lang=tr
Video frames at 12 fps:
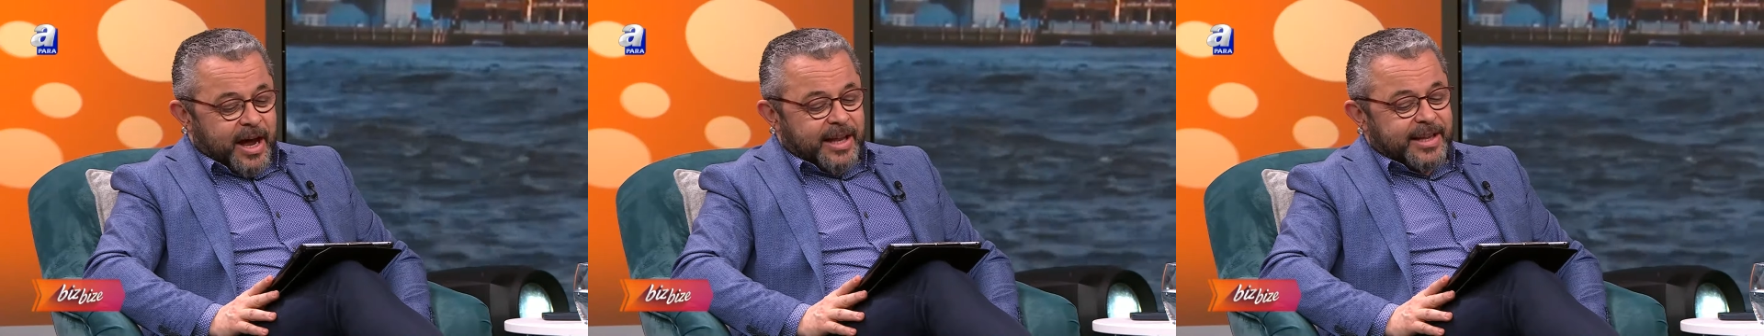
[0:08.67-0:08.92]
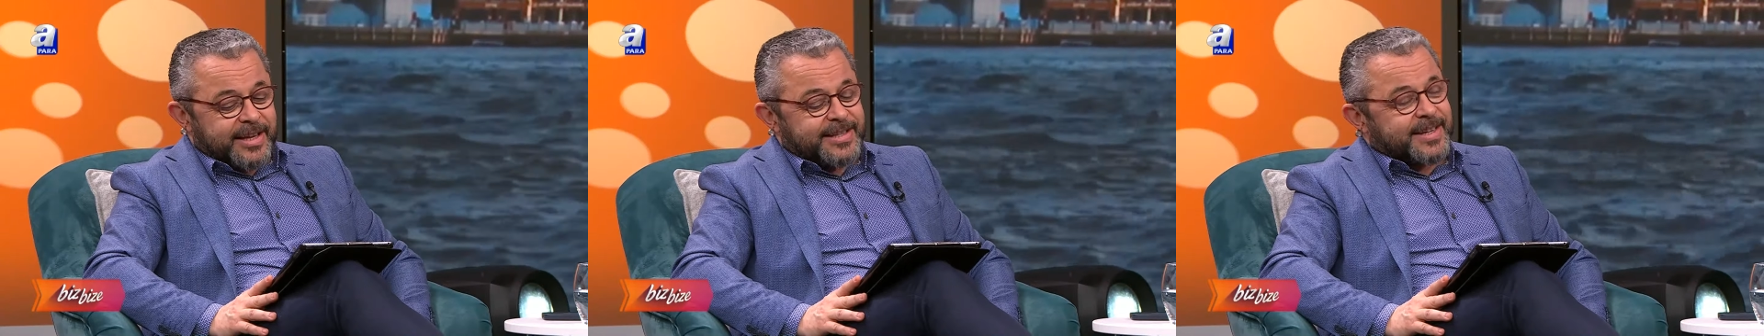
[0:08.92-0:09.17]

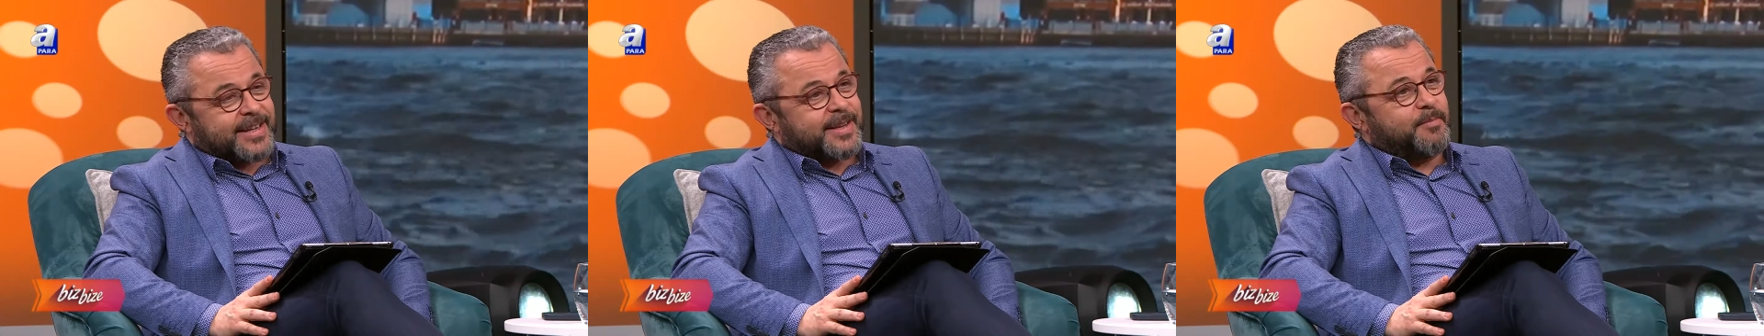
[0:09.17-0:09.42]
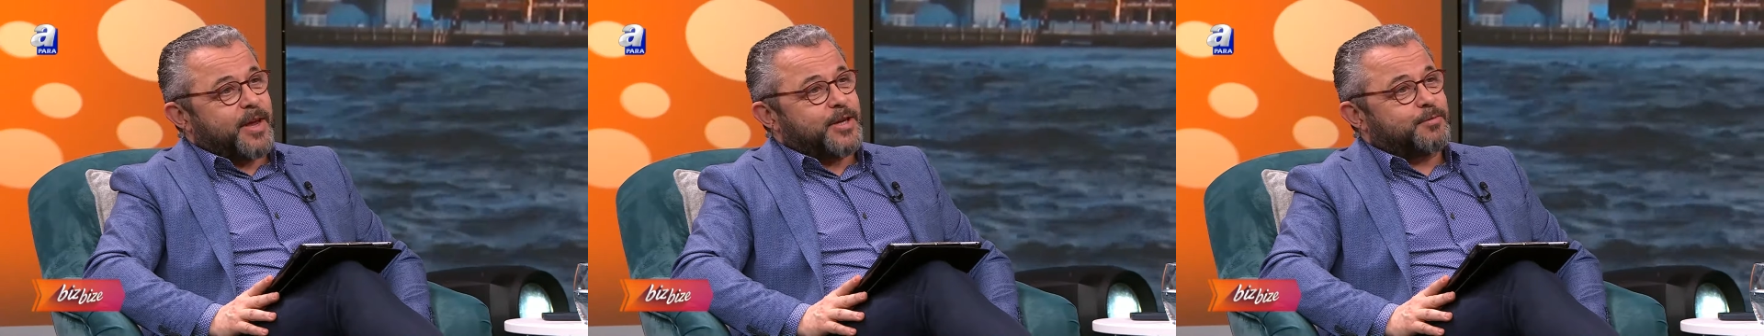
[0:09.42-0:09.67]

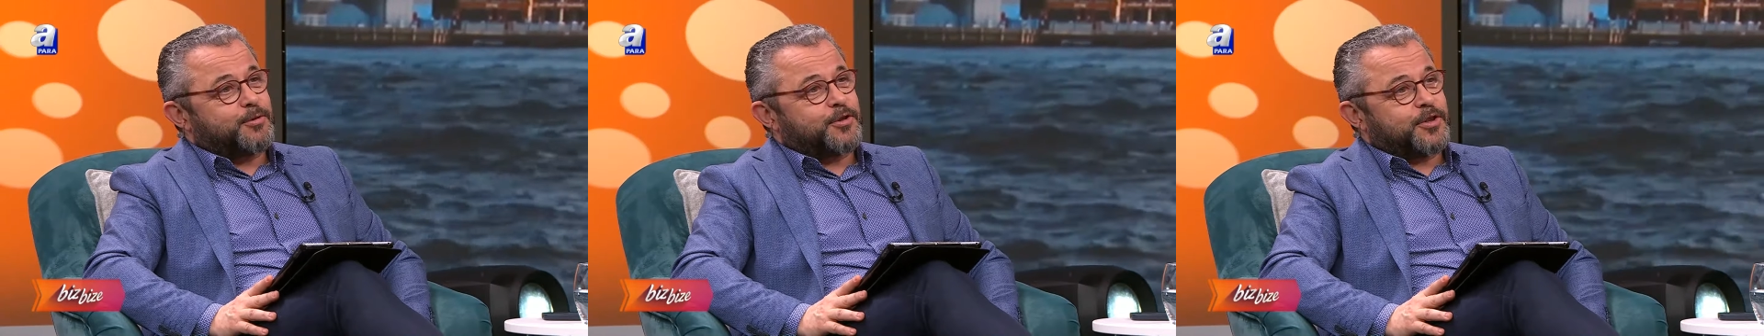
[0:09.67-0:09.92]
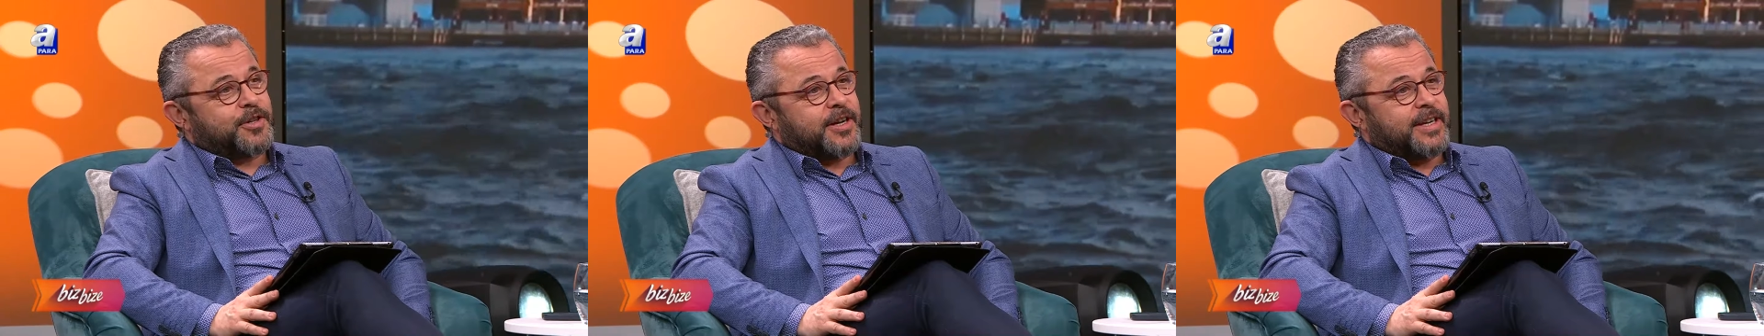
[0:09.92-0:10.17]
Alaska'da beş buçuk
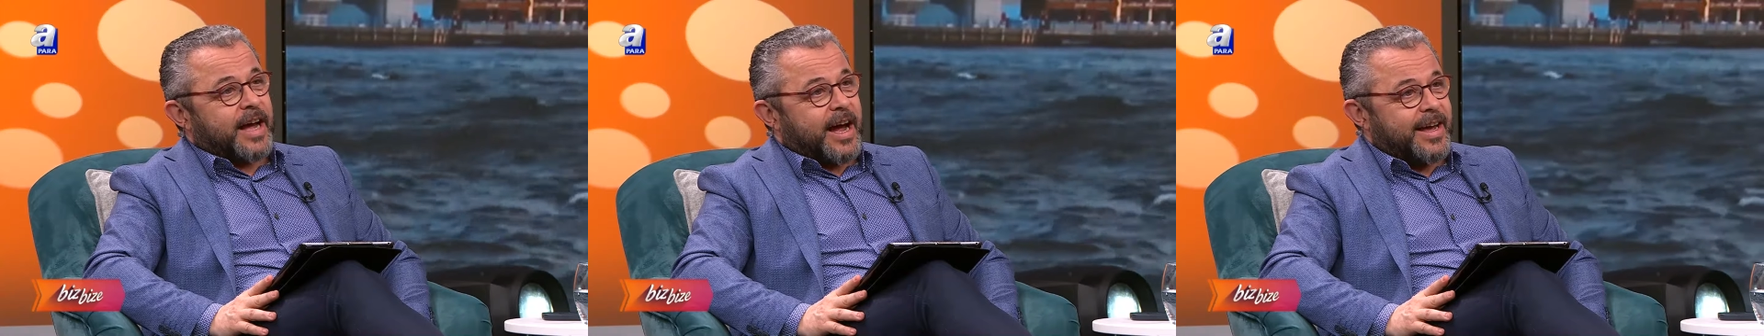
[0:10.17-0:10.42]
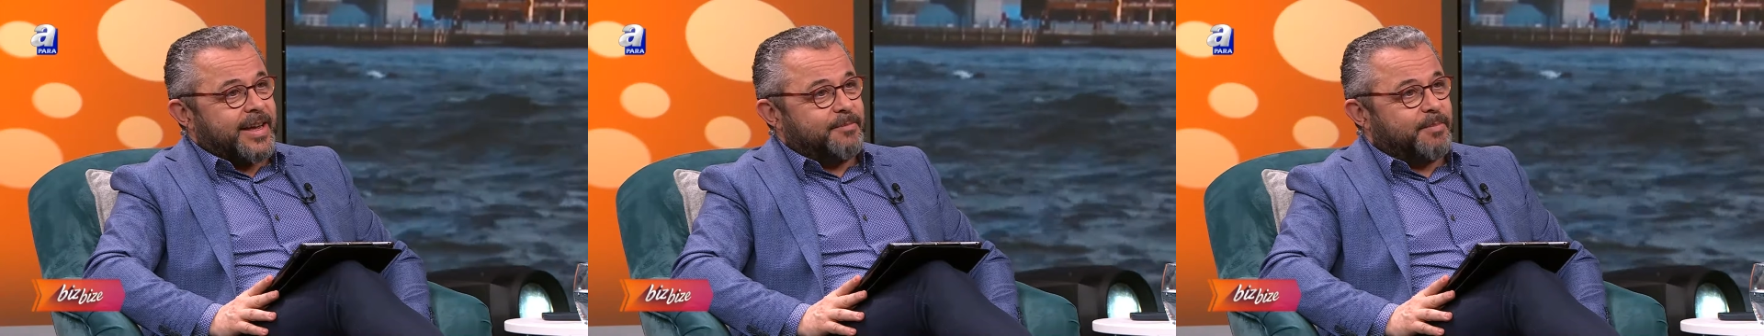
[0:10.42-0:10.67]

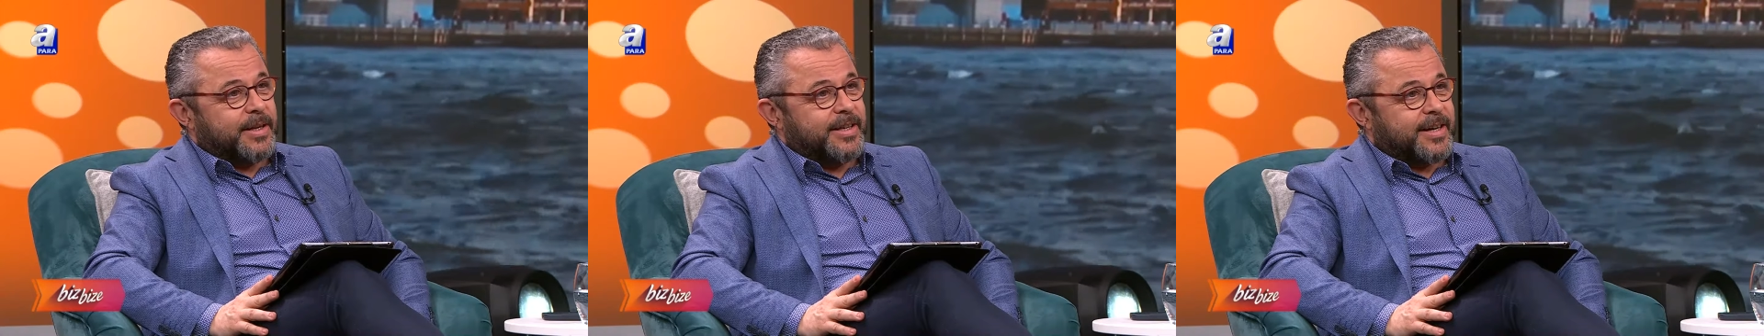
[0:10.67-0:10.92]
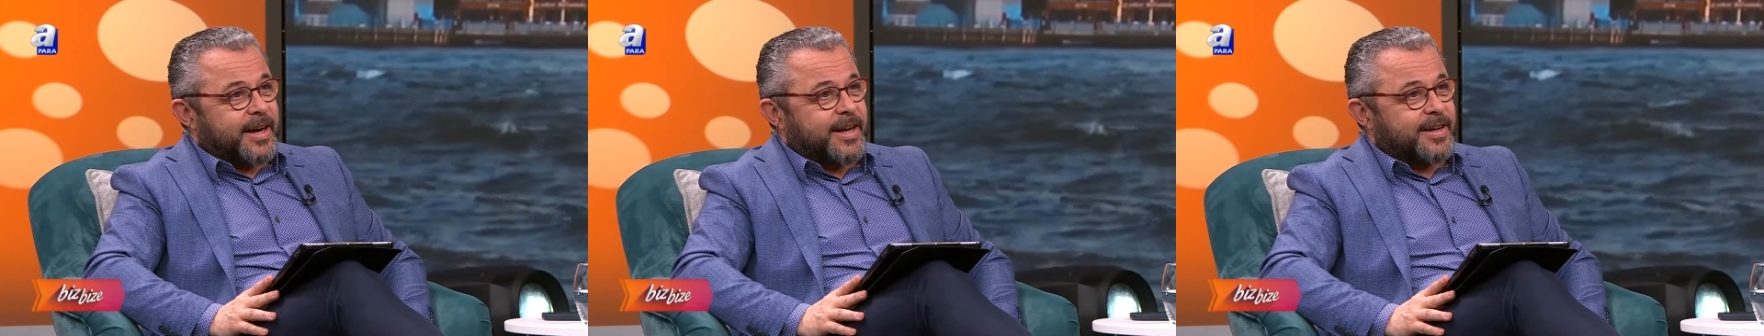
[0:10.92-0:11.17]
ay balık Ol.
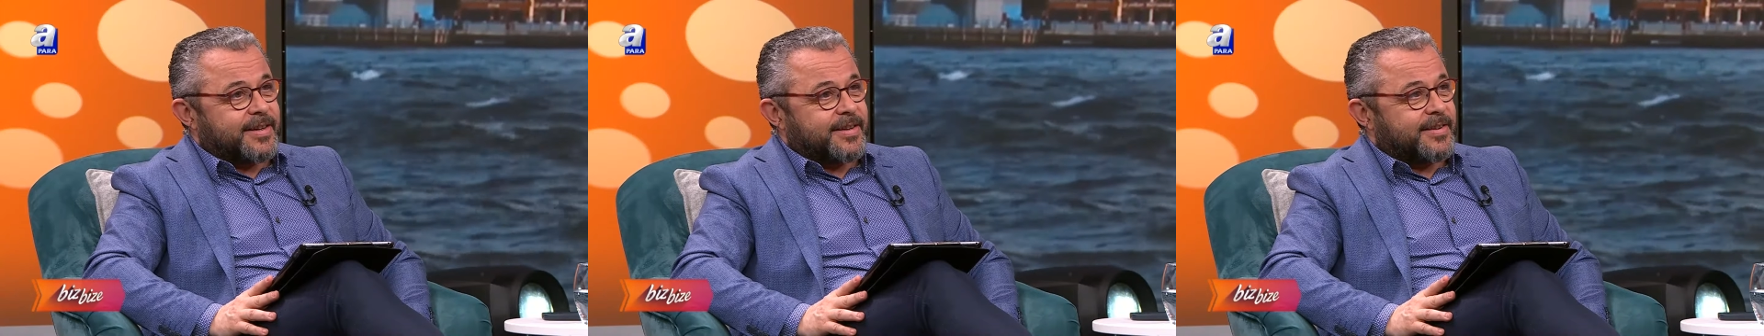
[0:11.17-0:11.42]
ayıkladı.